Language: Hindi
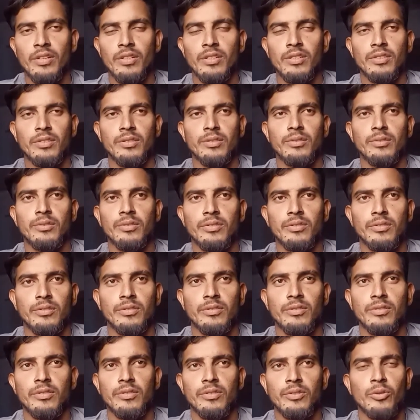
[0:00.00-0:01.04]
तो
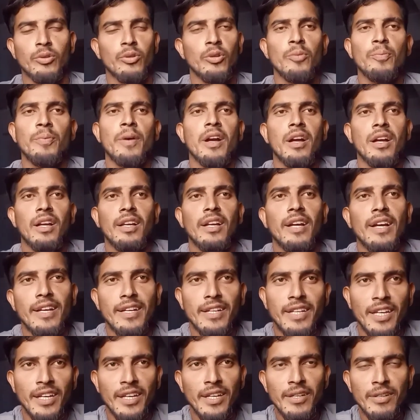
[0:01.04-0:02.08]
दोनों पागल गायक
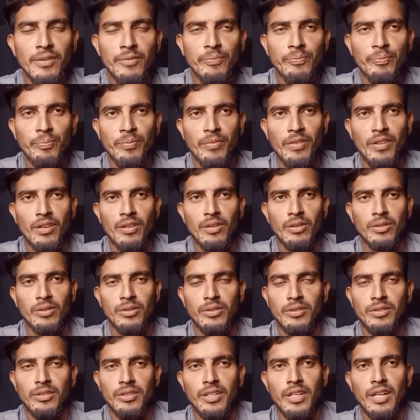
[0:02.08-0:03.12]
है
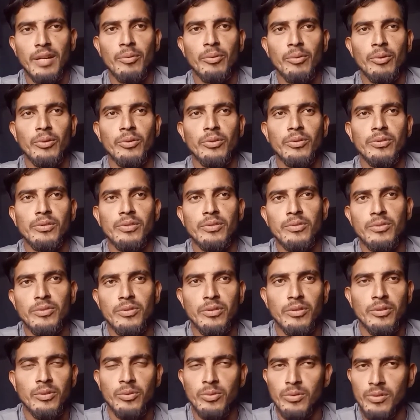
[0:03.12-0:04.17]
और क्या बोलो दोस्तों उसको
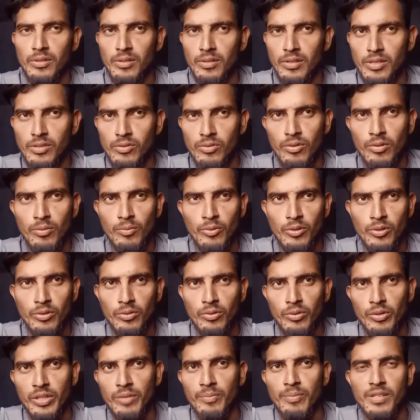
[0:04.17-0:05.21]
तो उनके सॉन्ग मुझको
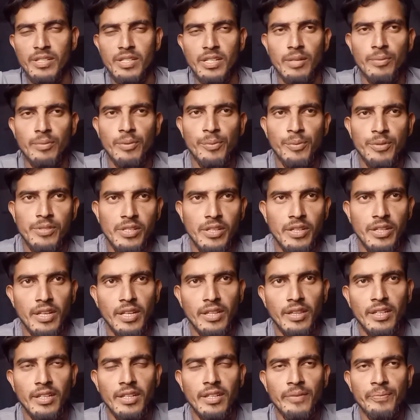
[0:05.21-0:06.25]
एक परसेंट भी पसंद नहीं
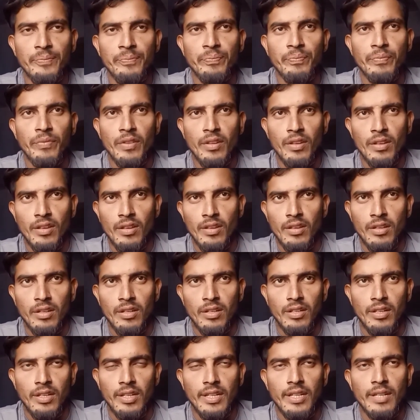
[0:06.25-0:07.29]
आते
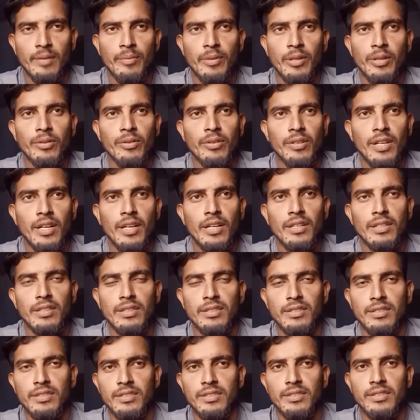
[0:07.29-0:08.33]
लेकिन मेरे को क्या
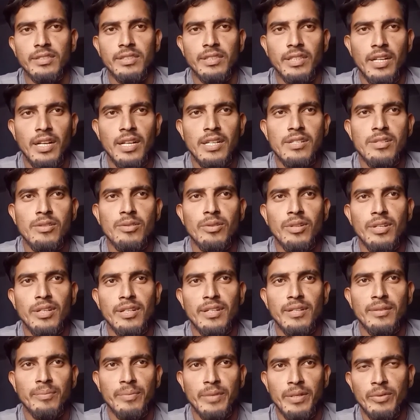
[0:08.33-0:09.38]
आज थोड़ा
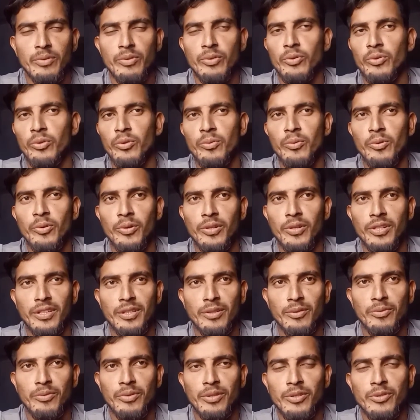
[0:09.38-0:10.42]
मैं यूट्यूब खोल रहा था
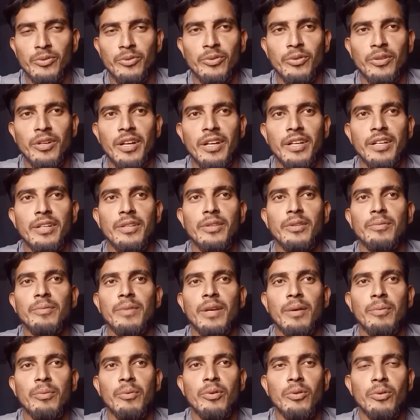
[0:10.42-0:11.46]
उनके सॉन्ग आए हैं तो मैं
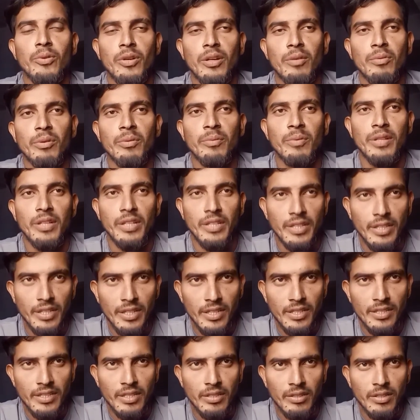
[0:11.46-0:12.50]
आपको थोड़ा बहुत बता देना
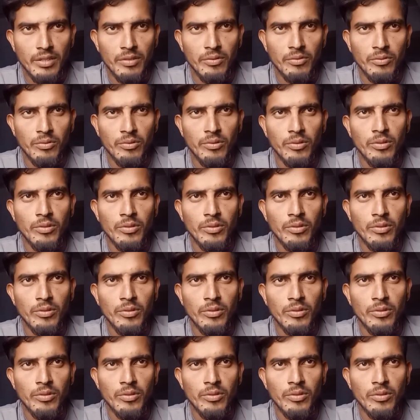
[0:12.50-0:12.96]
चाहता हूँ उनको